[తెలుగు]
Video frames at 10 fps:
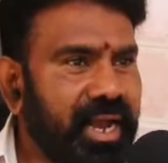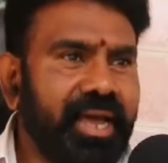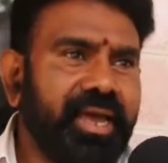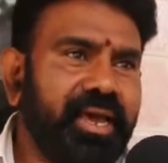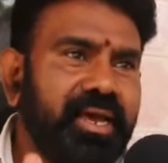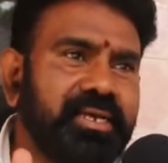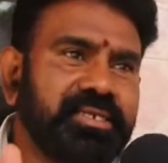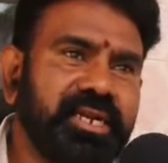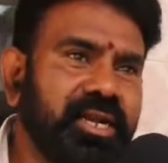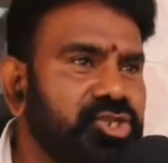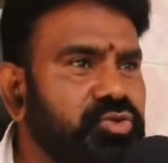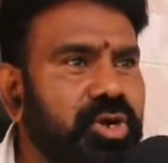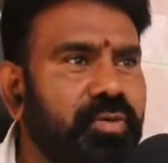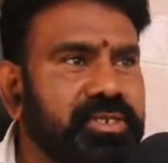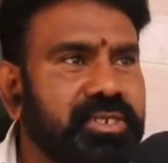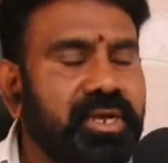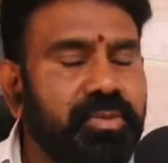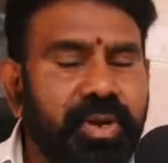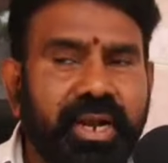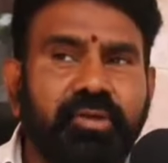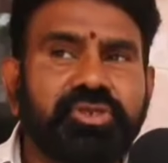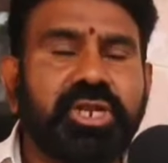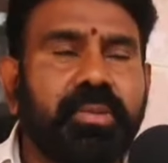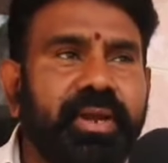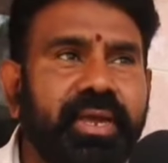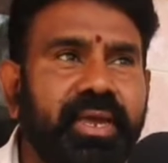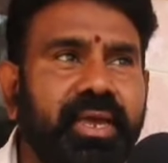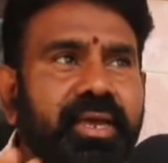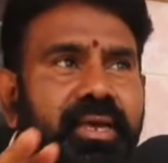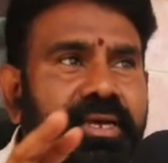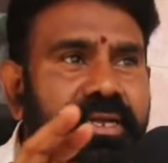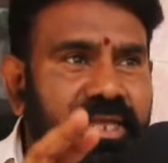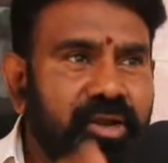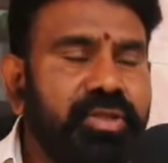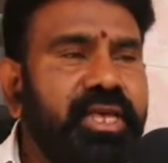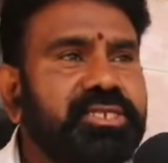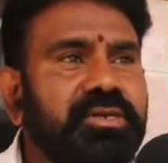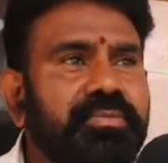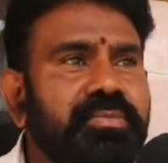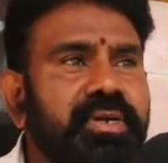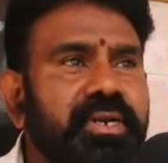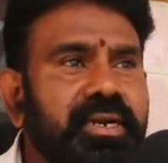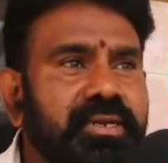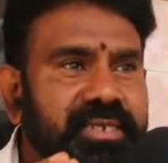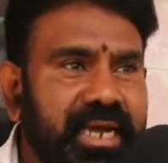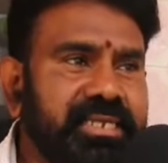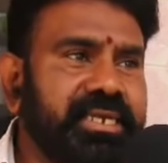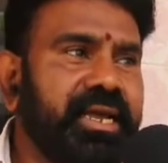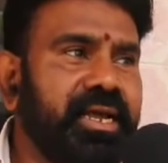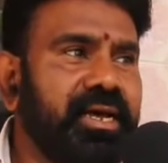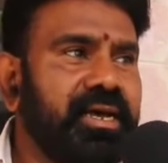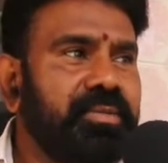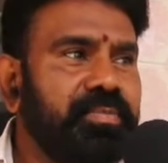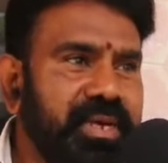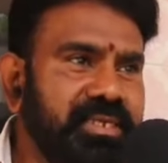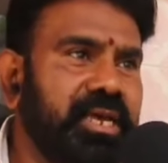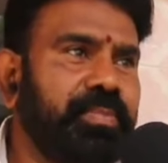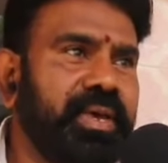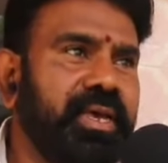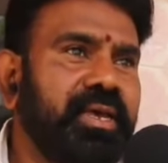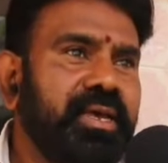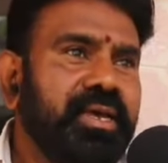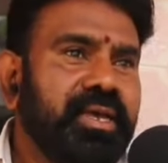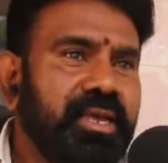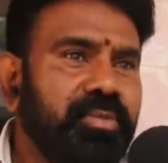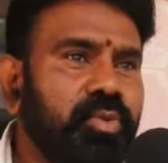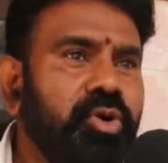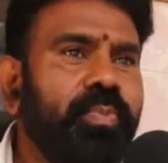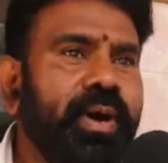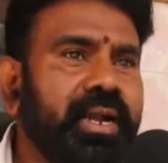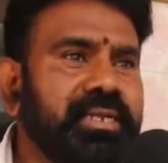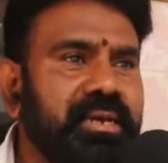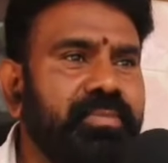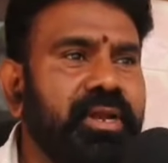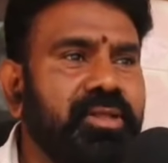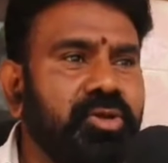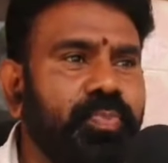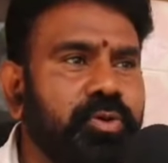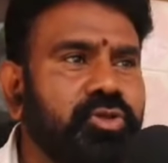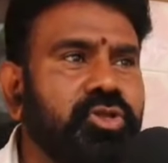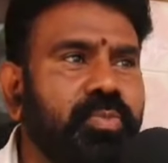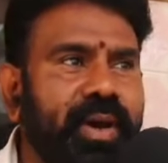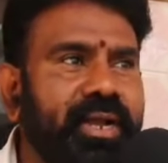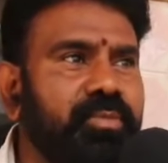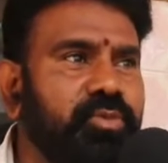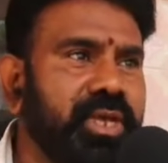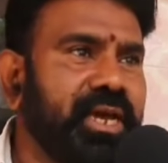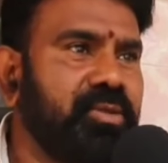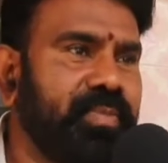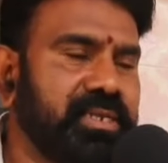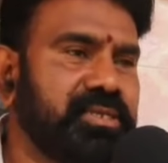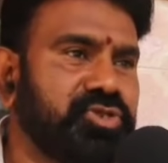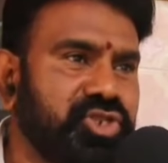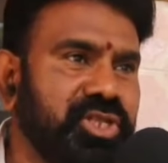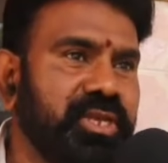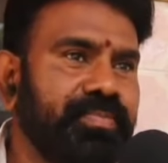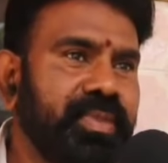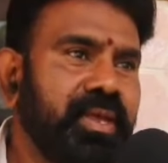అలాగే సీట్లు ఇచ్చుకుంటూ వస్తున్నారు ఇప్పుడు ఇక్కడ వచ్చేటప్పటికి తెలుగుదేశం జనసేన బీజేపీ ఈ మూడు పార్టీల సమ్మేళనంతో పొత్తుతో పార్టీ ముందుకెళ్ళిన పరిస్థితి వచ్చింది